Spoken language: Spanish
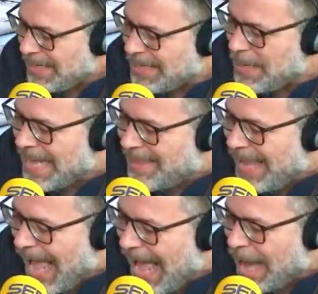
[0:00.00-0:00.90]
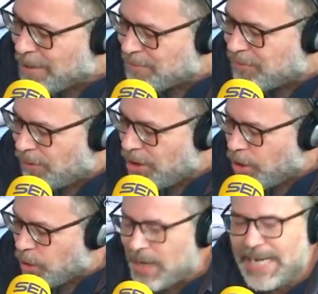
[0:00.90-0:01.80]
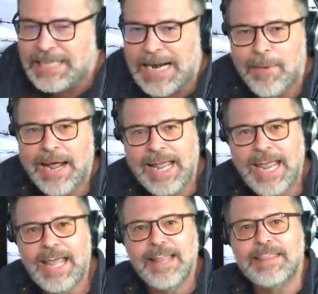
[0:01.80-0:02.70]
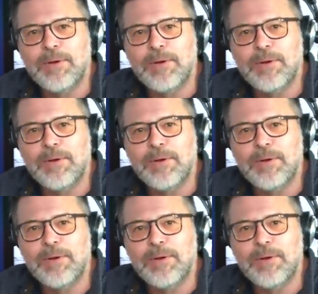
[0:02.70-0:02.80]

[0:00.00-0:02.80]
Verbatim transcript: le dé a unfollow y trabaje